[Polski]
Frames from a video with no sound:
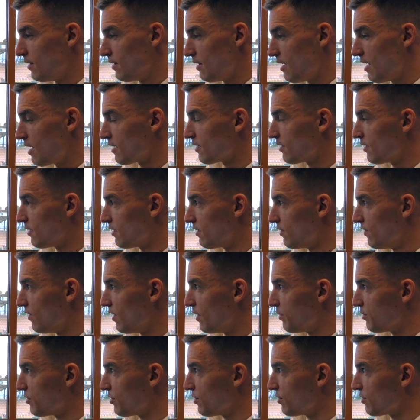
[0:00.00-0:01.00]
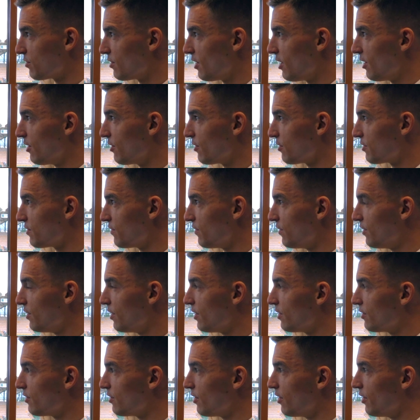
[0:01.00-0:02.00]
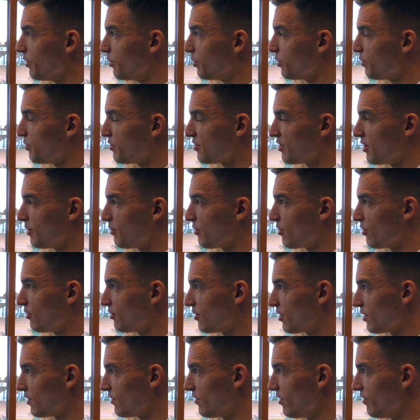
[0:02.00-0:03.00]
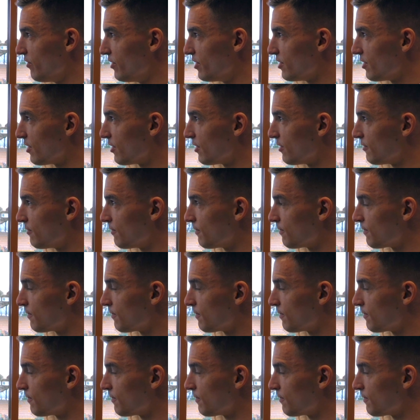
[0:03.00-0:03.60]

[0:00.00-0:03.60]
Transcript: Tak, zdecydowałem się że dalej rozwijać i podpisałem kontrakt w Gliwicach.